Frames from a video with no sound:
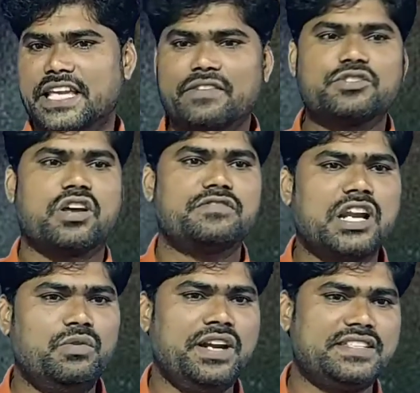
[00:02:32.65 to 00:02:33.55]
ఇరవై
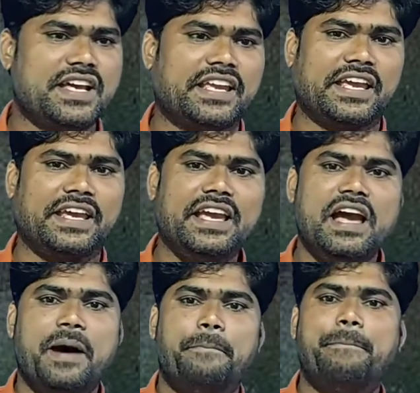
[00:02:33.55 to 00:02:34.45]
సంవత్సరాలు ఉండేసరికి
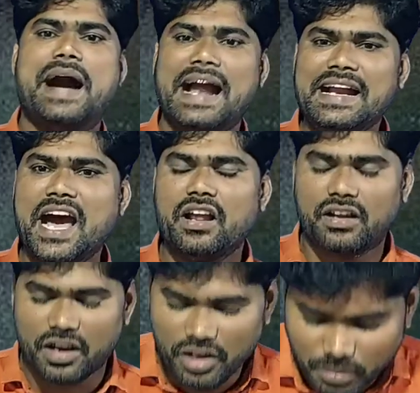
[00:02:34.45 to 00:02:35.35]
మాంగారు
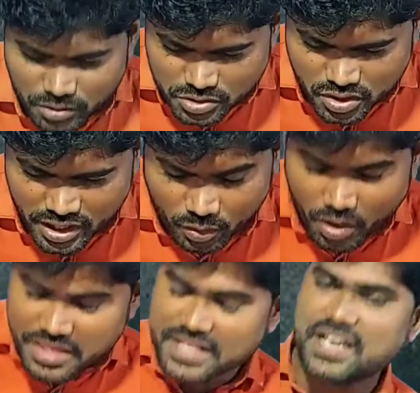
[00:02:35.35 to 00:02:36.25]
కళ్ళు మూసుకొని
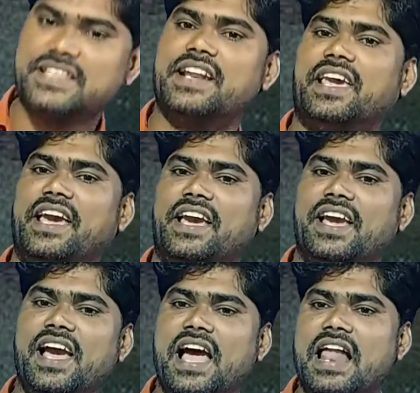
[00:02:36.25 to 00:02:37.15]
కొలు తెచ్చేసరికి
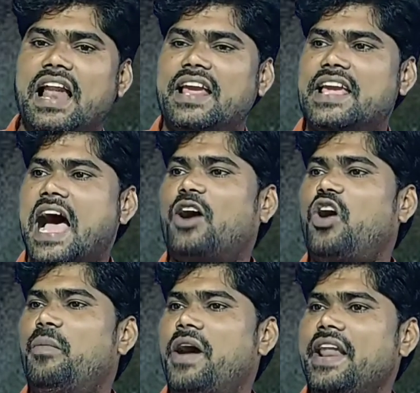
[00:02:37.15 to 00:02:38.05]

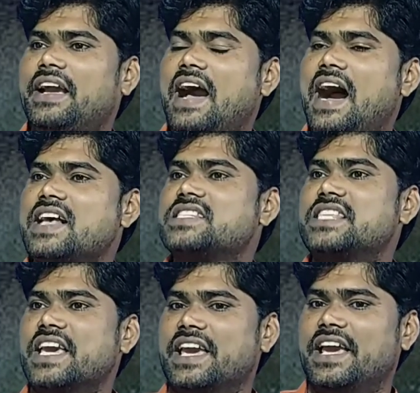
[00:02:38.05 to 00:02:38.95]
యాకోబు గారే
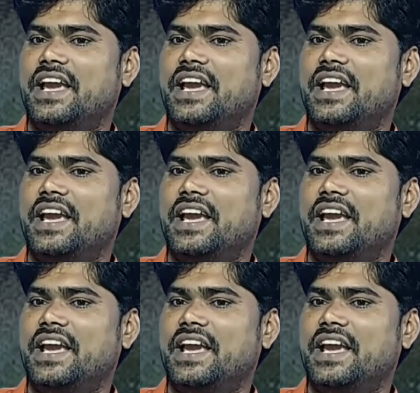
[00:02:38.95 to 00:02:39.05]
ఆస్తి